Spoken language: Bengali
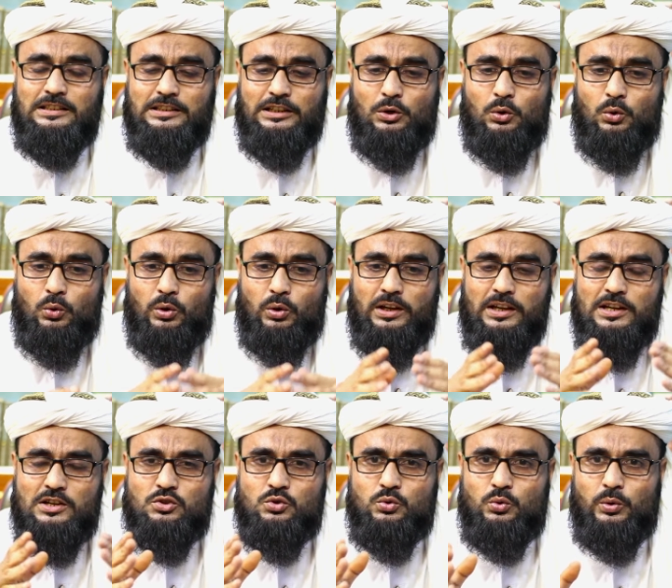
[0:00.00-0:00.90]
যে
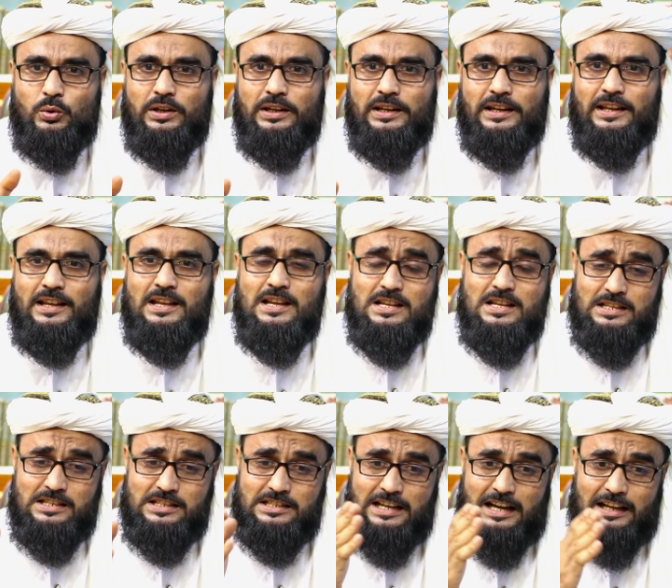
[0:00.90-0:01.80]
রোগীর শরীরে
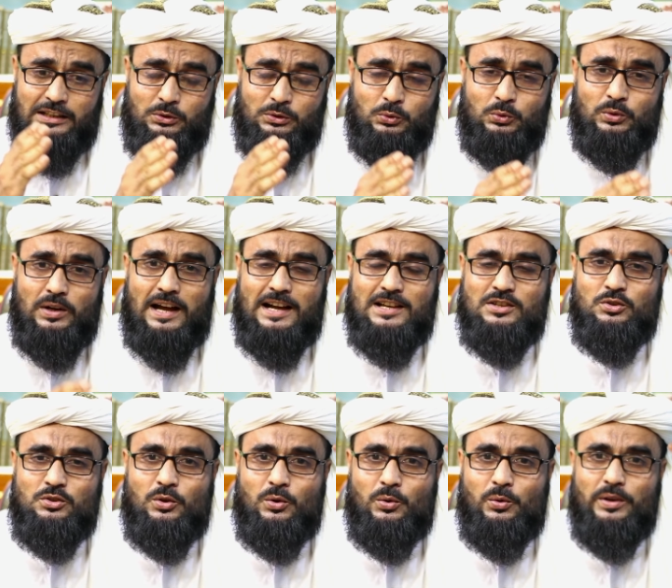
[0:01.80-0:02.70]
জাদুর
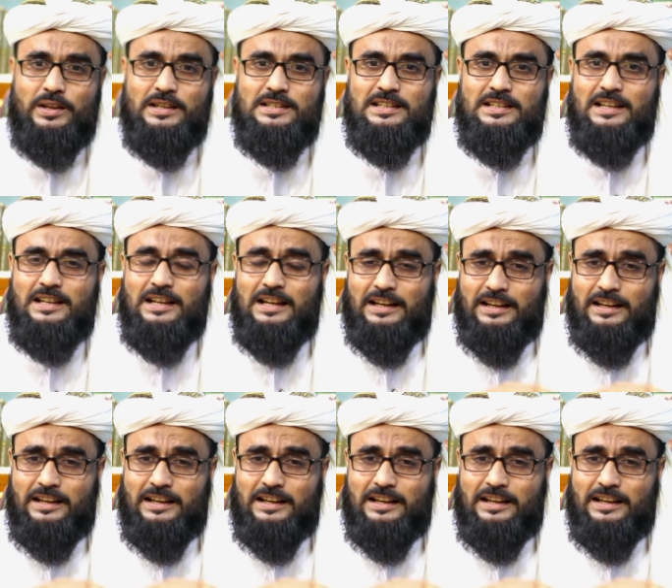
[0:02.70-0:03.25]
আসর রয়েছে